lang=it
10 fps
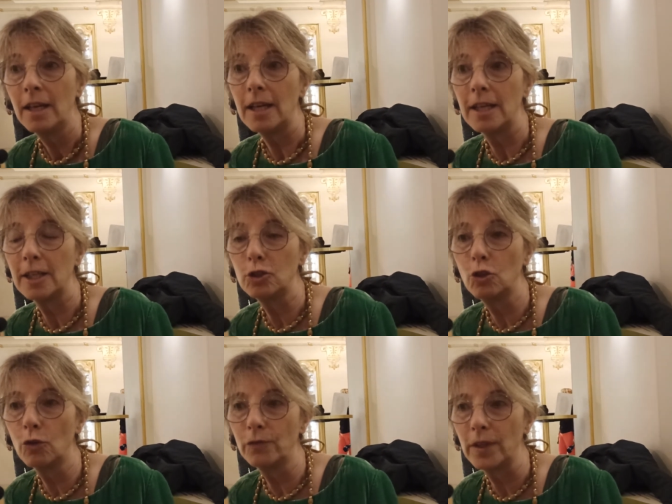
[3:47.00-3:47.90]
eh,
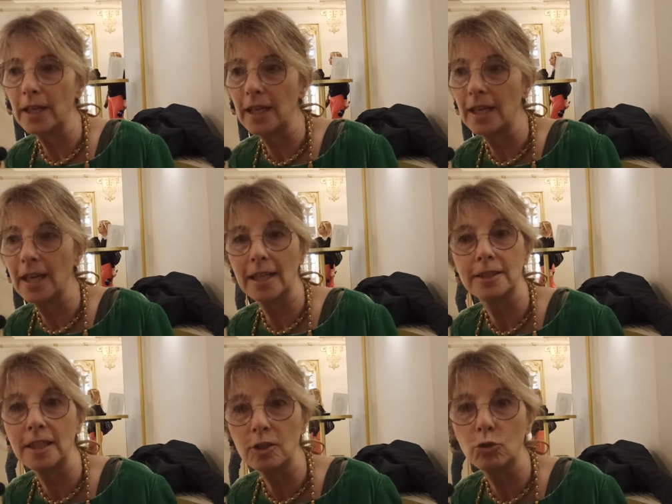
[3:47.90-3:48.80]
dove
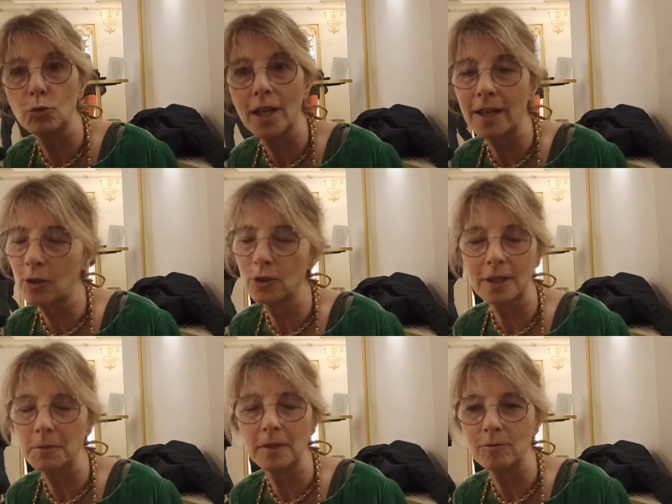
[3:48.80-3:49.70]
addirittura
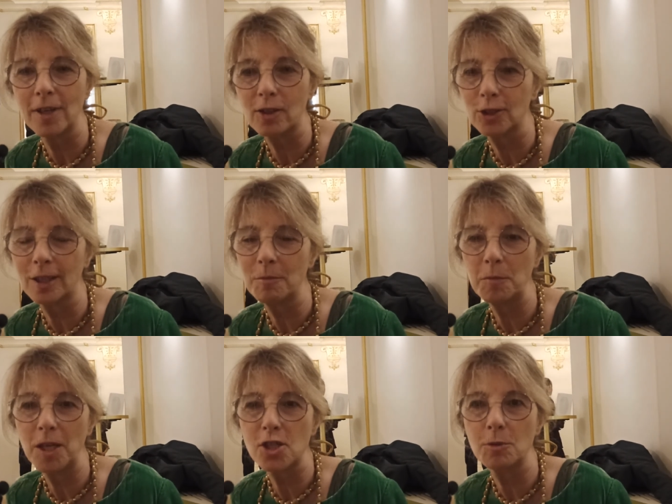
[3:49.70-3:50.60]
racconta una cosa che mi
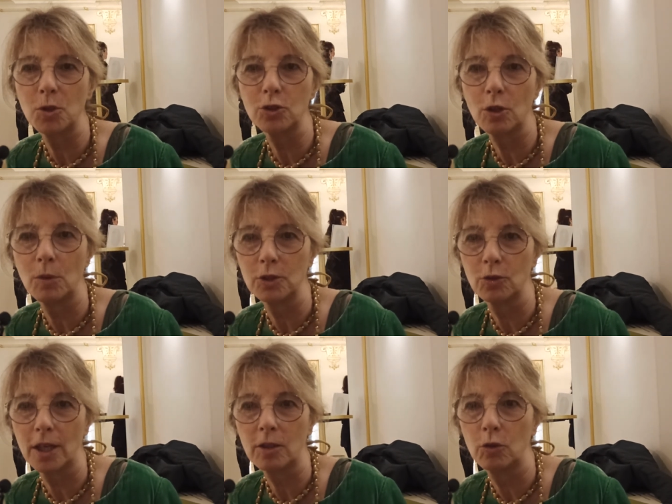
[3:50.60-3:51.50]
piace molto è
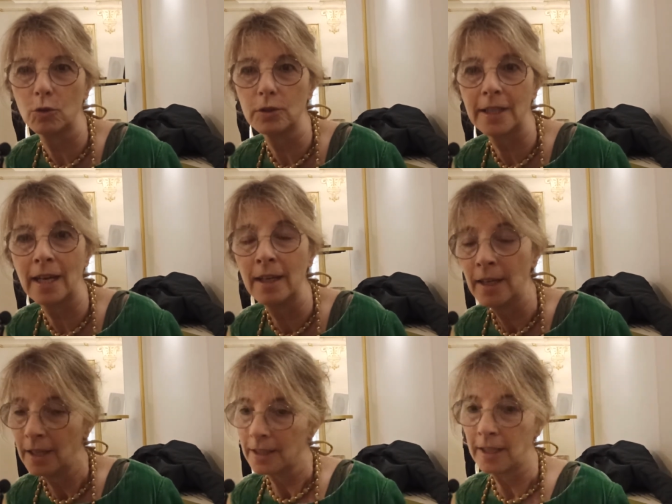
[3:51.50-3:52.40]
quando racconta
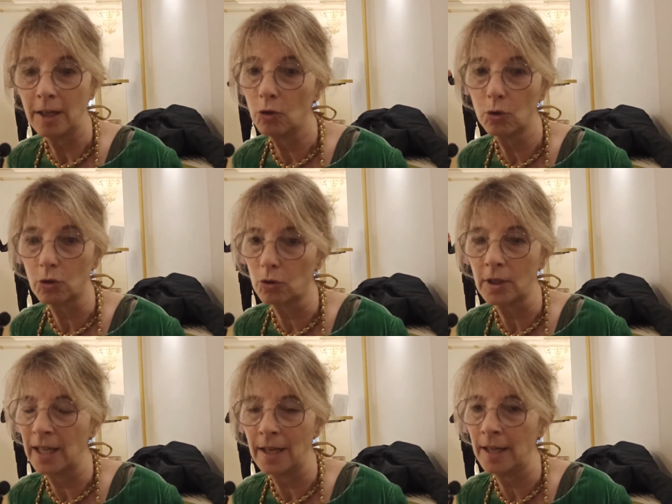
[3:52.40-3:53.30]
che loro,
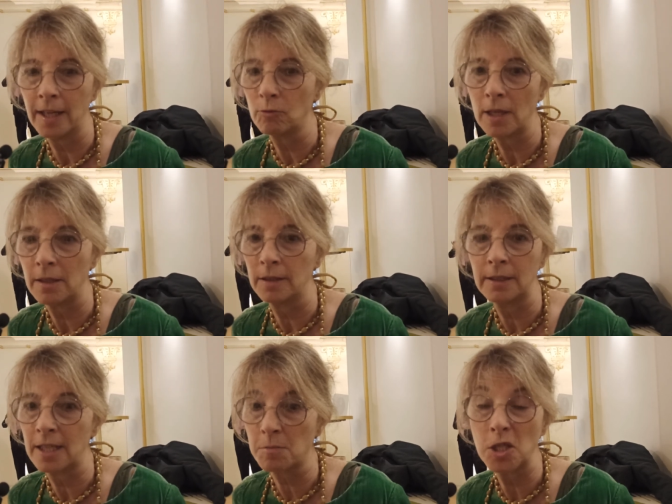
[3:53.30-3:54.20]
che era una
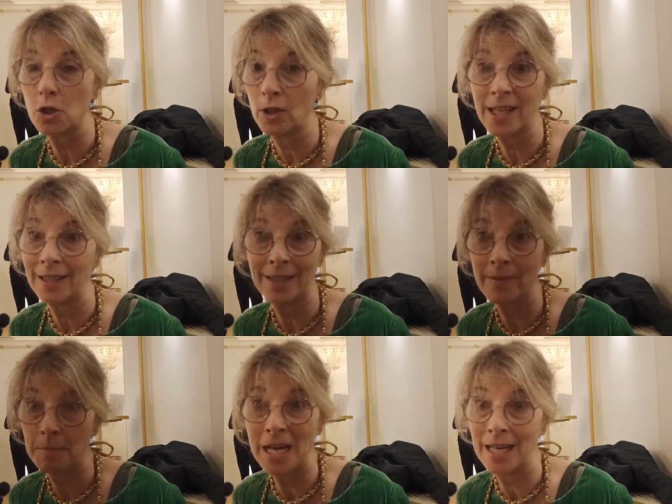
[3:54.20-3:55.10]
trasmissione che
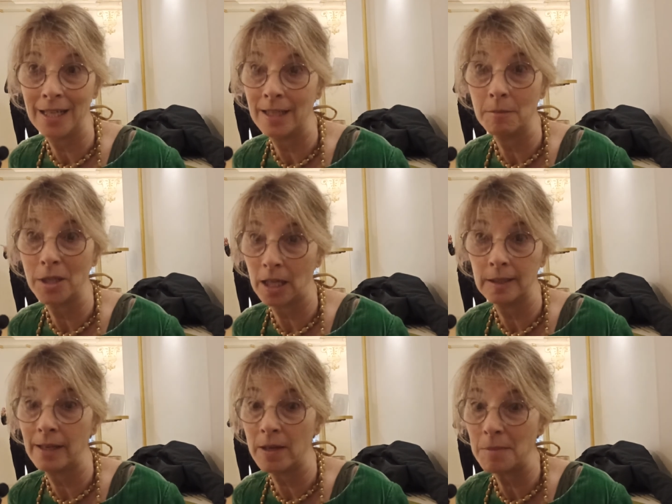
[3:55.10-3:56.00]
andava male,
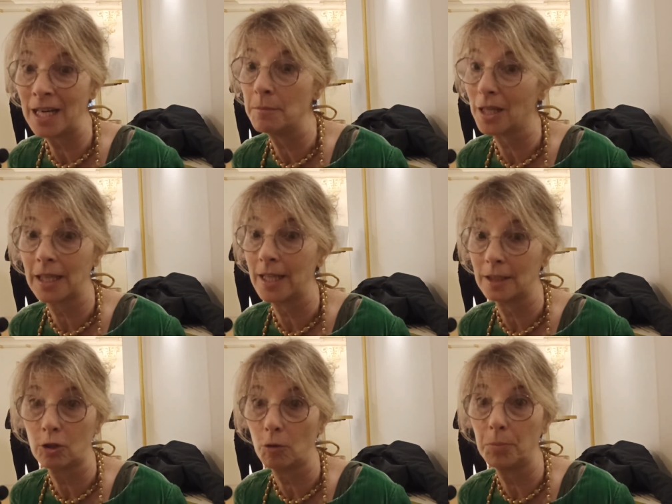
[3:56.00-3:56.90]
andava male perché
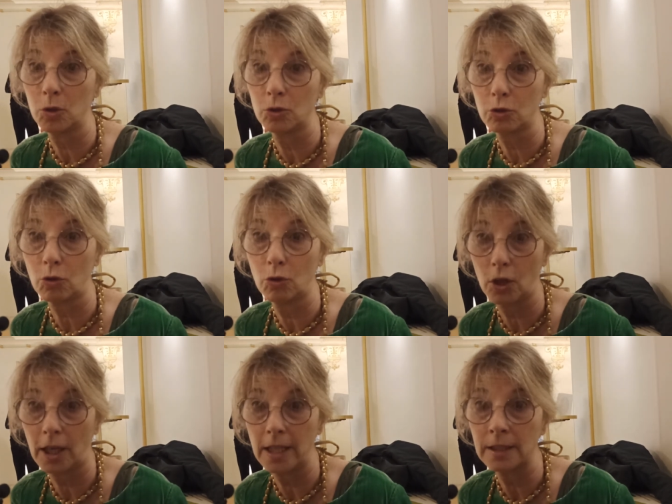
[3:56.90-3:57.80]
era troppo
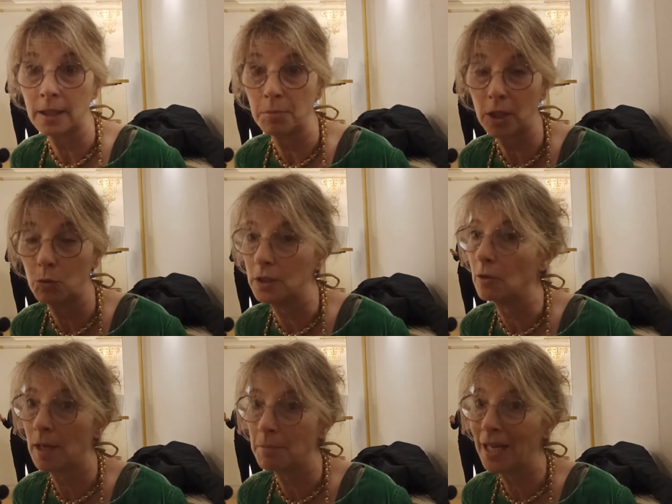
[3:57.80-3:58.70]
controcorrente corrente, per cui da
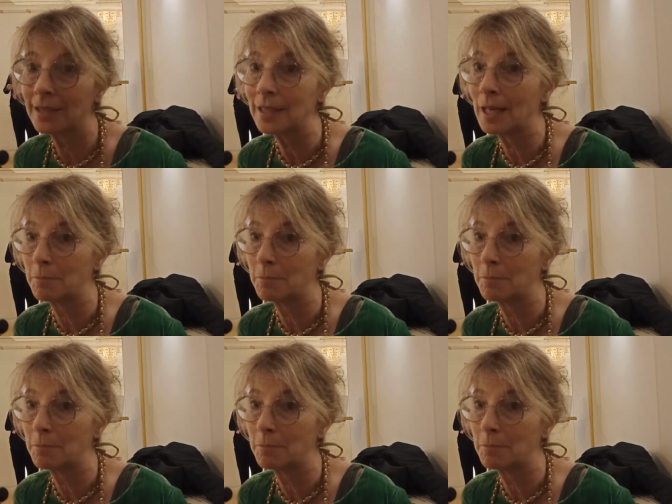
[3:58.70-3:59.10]
una parte